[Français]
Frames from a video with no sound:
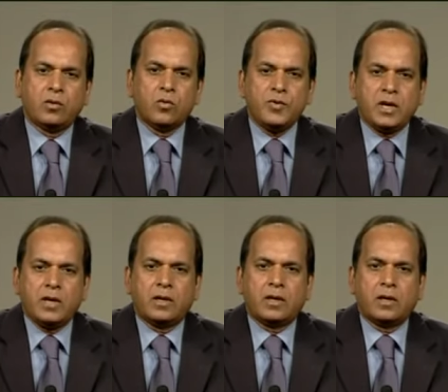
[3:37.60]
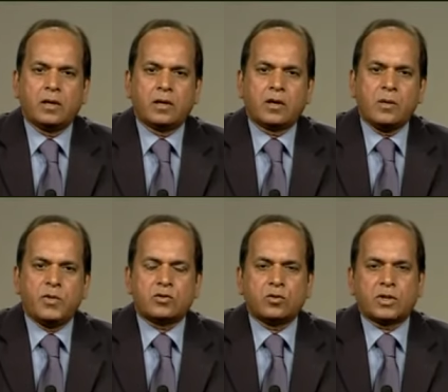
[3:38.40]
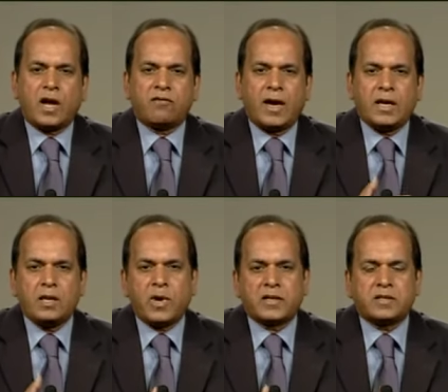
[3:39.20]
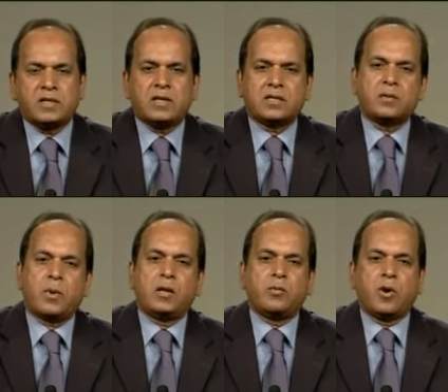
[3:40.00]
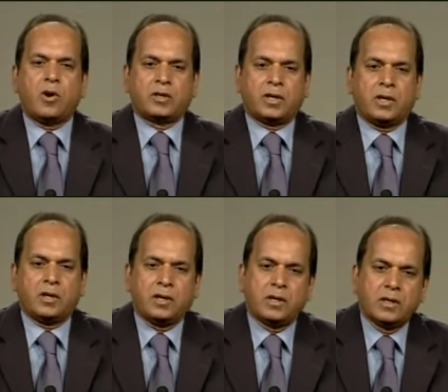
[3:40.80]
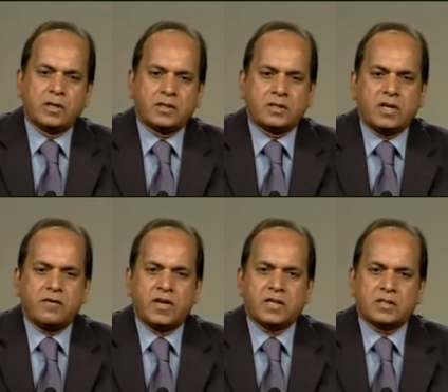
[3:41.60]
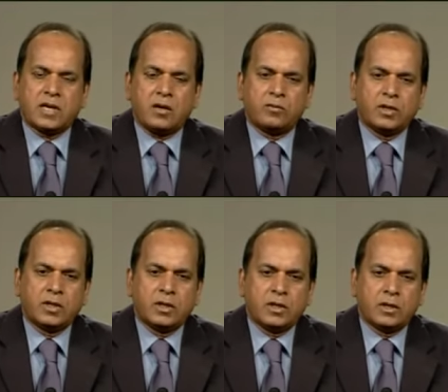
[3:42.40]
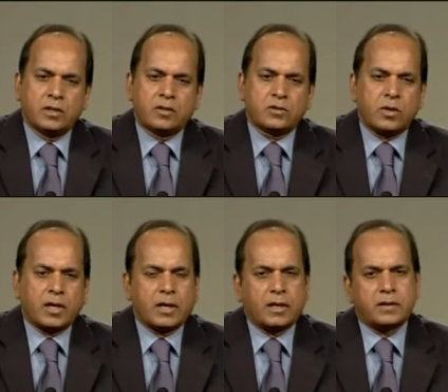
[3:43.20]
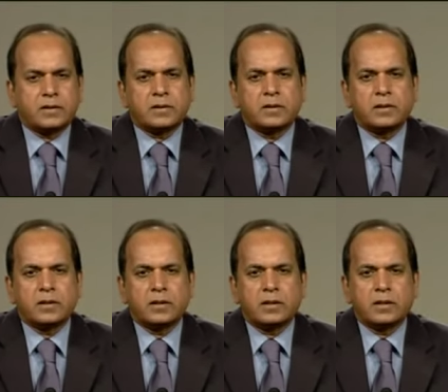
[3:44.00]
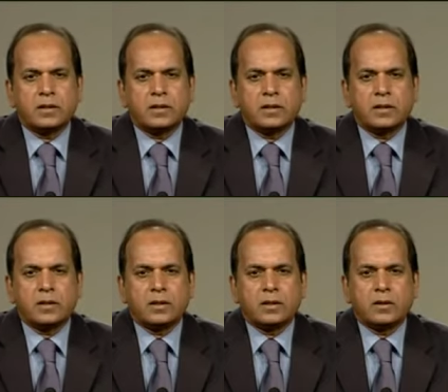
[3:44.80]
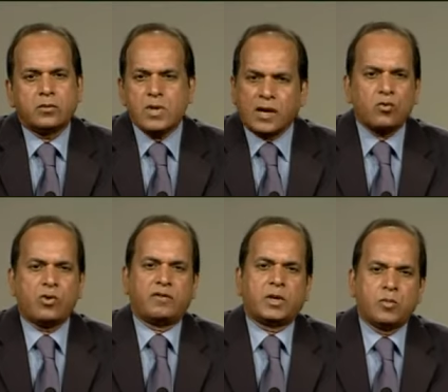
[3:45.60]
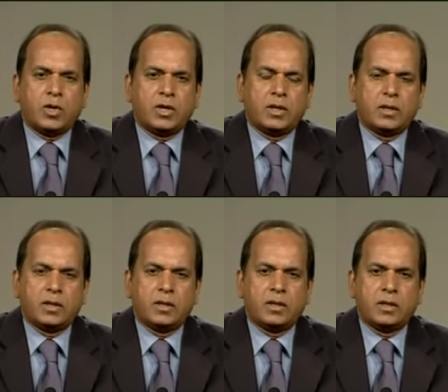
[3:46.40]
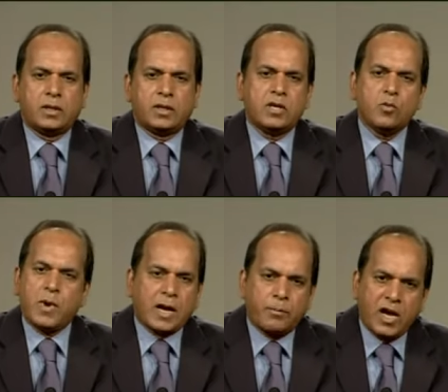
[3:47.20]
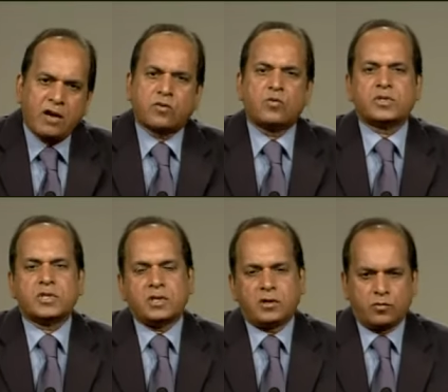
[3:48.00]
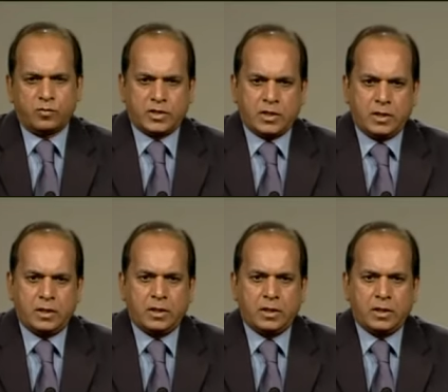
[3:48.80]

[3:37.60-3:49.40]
Ou bien, quand ils passent au travail, ils passent si, pas ils pour rentrer safe and sound dans ce la case. Ou d'accord avec moi, qui nous pas capable de continuer comme ça.